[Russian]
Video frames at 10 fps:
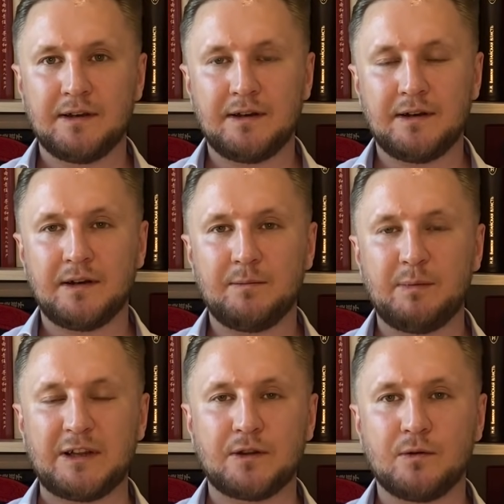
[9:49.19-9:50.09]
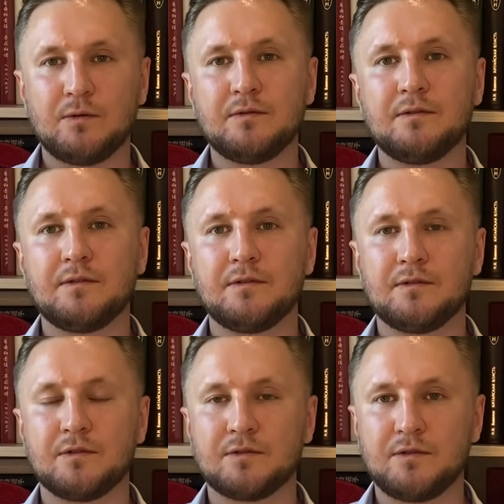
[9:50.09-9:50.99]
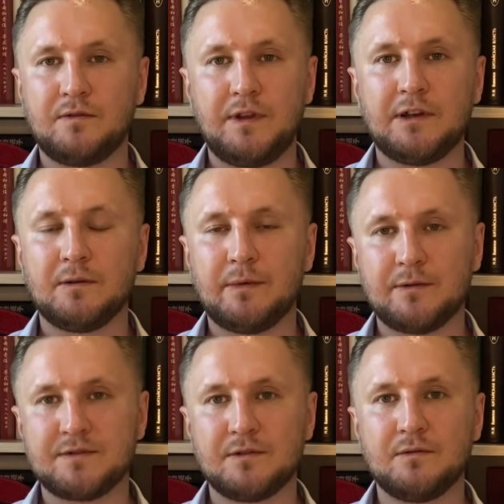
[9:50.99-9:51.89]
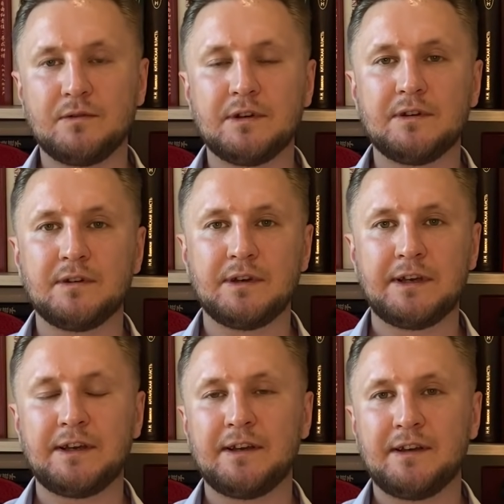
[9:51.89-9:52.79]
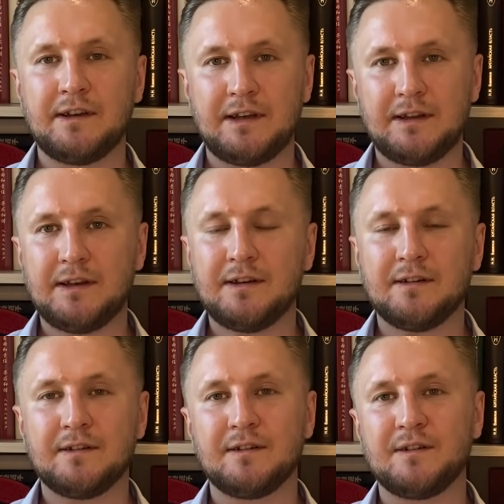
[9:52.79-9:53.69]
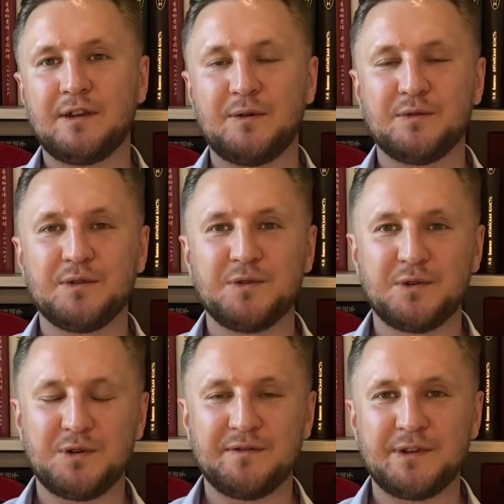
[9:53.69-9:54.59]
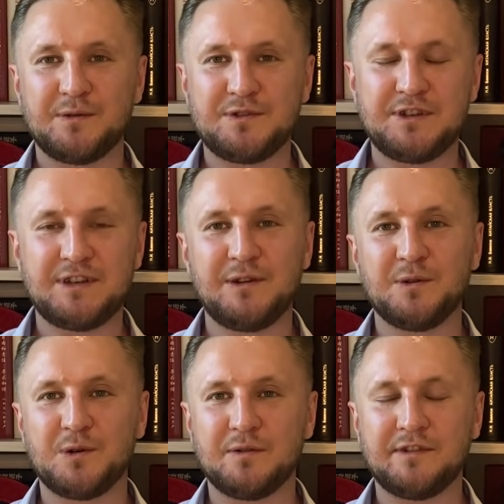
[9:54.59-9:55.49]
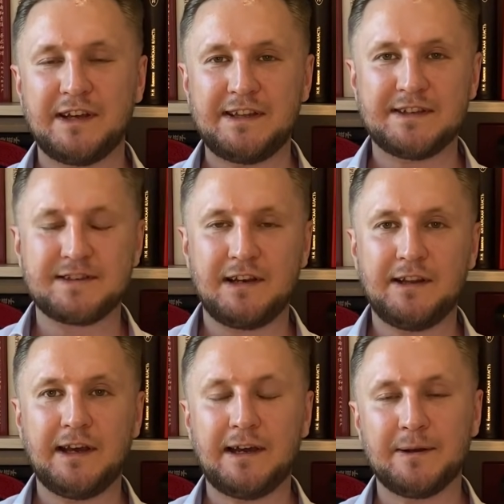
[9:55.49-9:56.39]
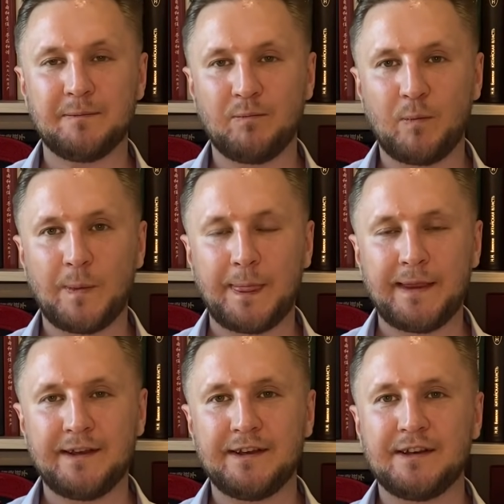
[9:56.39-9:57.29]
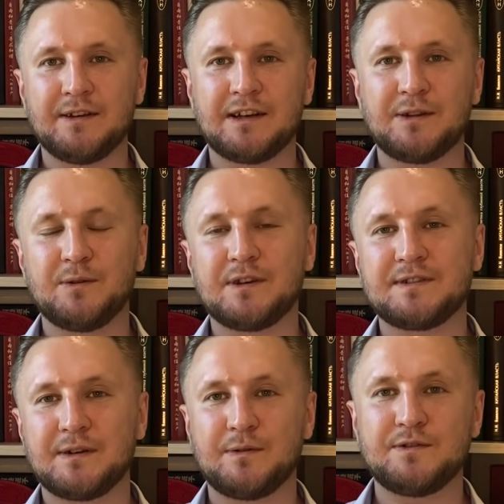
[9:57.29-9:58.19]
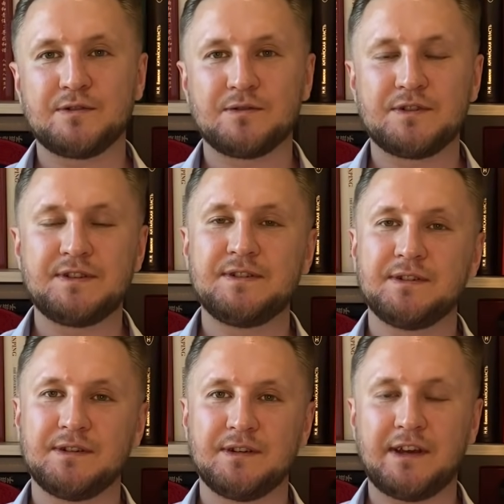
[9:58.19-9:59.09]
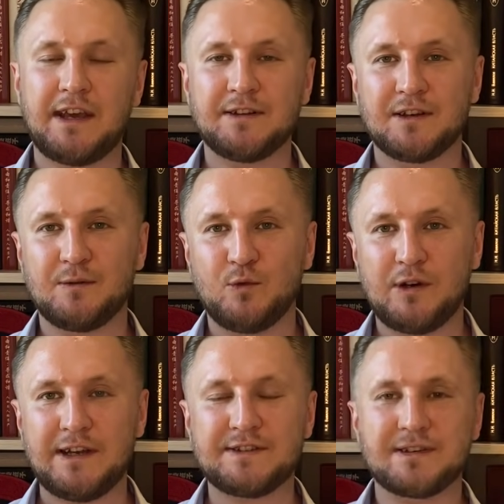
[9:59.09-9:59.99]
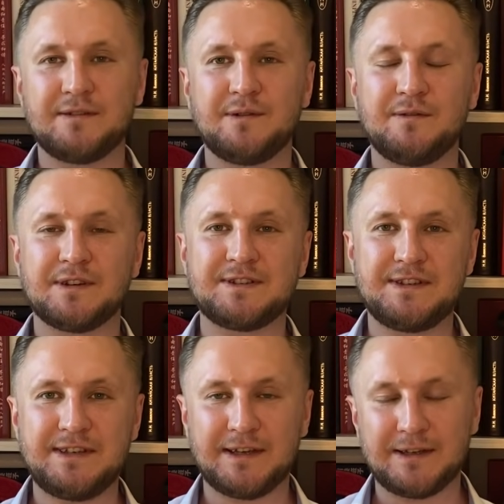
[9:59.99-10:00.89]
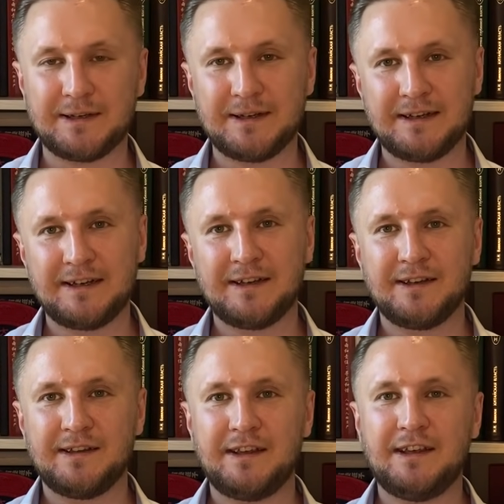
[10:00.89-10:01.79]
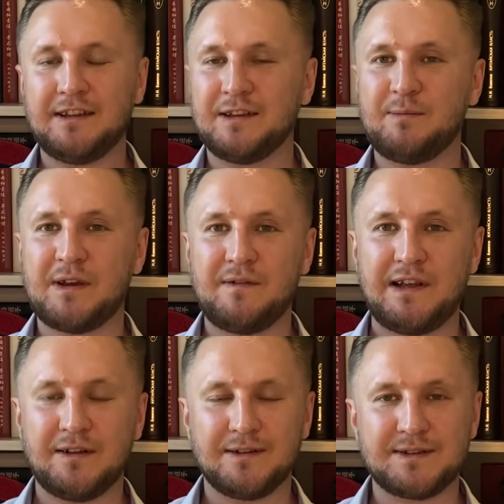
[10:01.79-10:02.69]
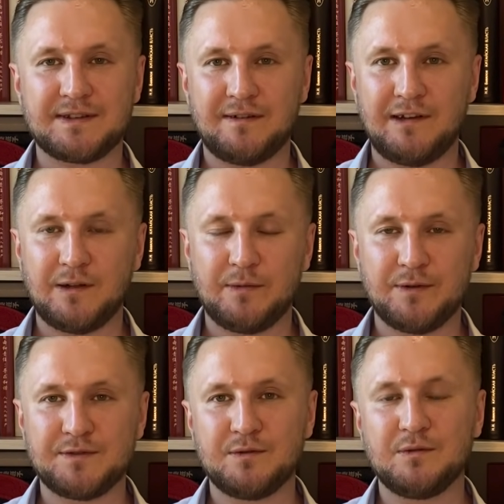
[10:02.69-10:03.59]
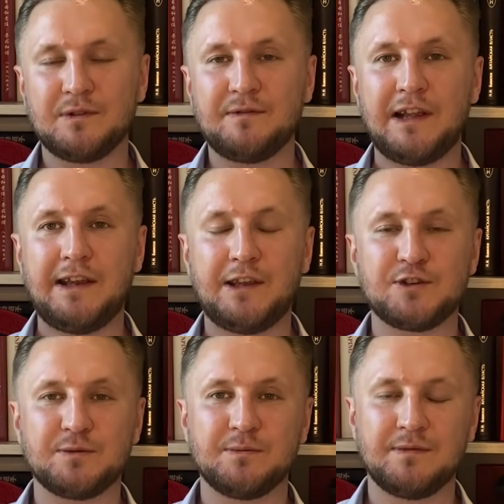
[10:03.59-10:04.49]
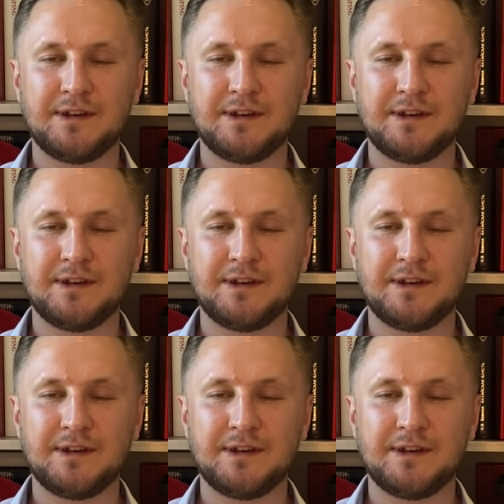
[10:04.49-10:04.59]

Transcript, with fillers: а, патрон, тот, кто двигал Мао Цзэдуна это его духовный учитель, духовный отец Лида, который закончил жизнь ректором Уханьского университета и направлял и наставлял Мао в дальнейшем.